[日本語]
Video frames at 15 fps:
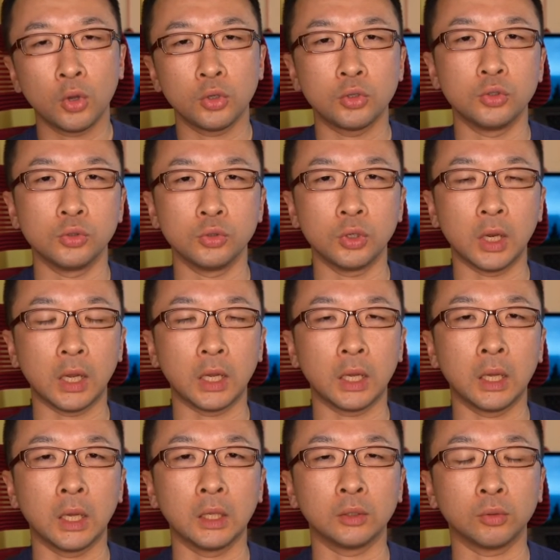いうよう
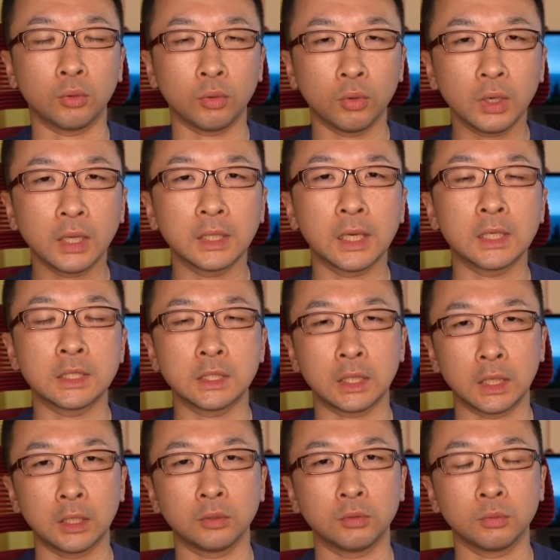なところが大事か
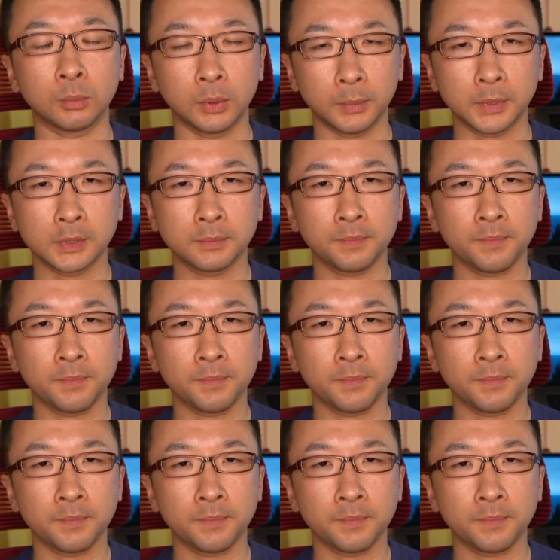なと思います。